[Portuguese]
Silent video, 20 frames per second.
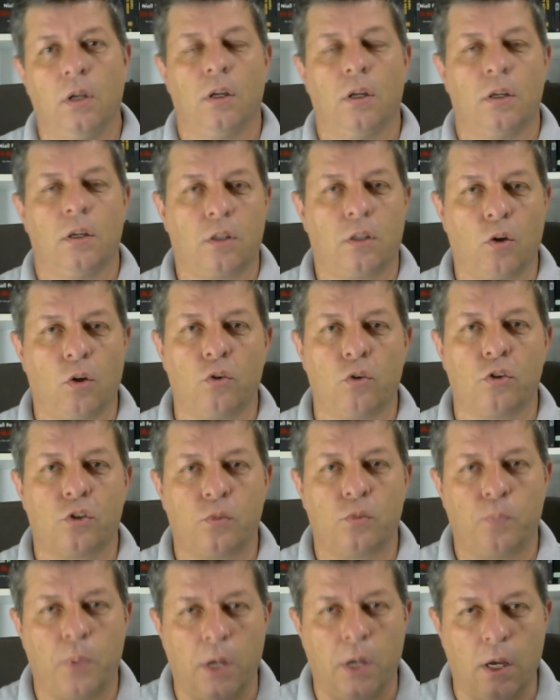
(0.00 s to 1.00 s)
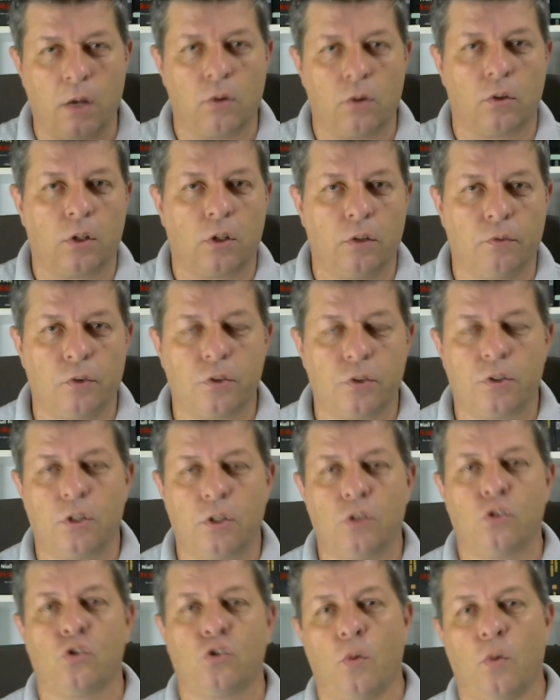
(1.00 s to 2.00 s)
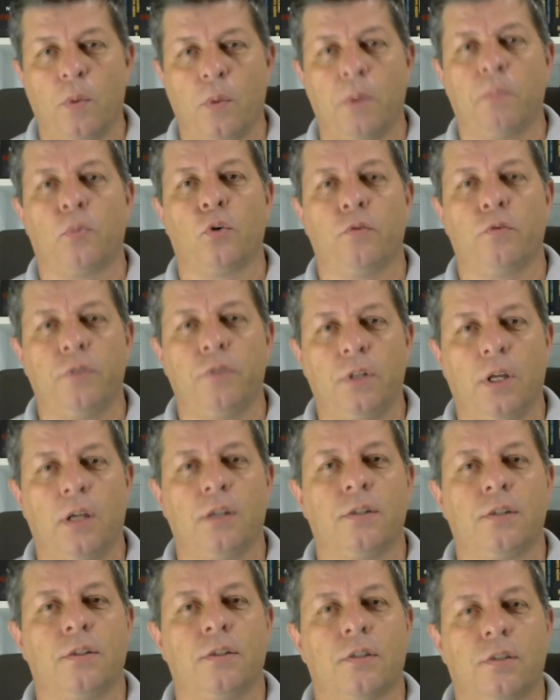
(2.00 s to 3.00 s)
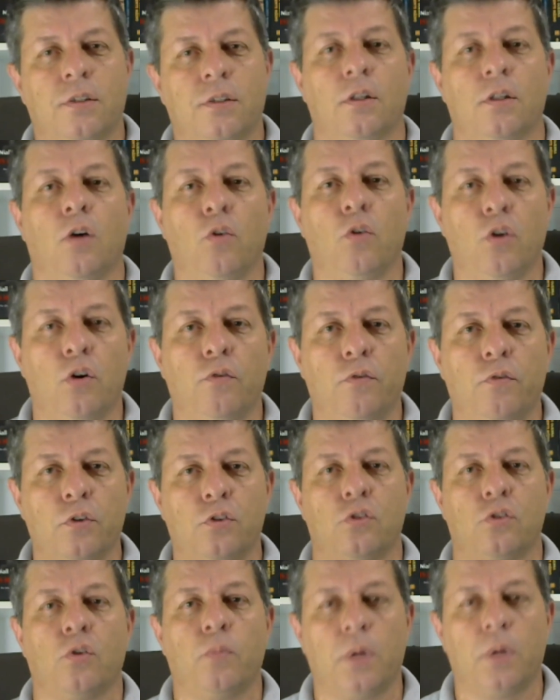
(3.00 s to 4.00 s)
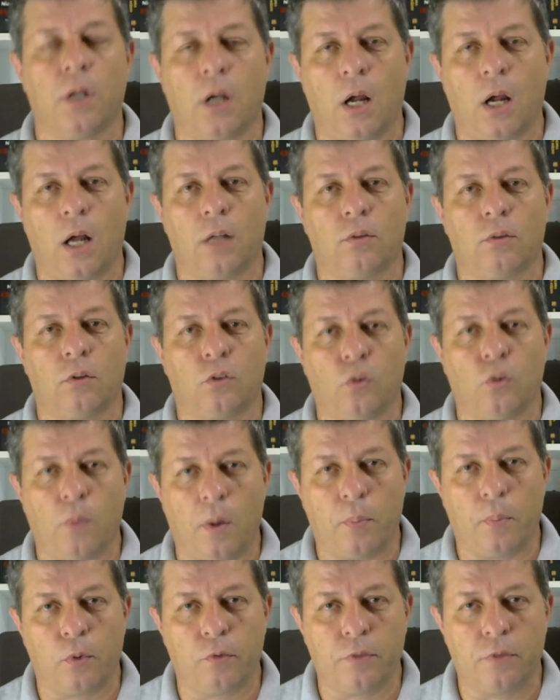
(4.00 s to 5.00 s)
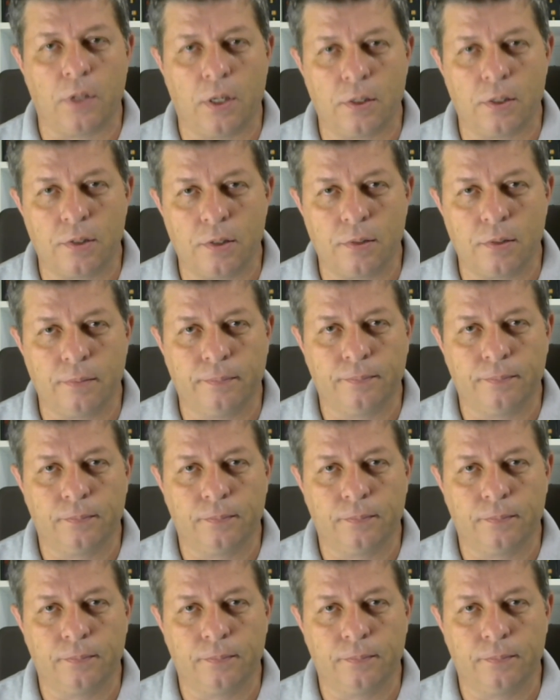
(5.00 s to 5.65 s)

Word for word: Então eu espero que vocês tomem providência, senão eu vou ser obrigado a tomar providência.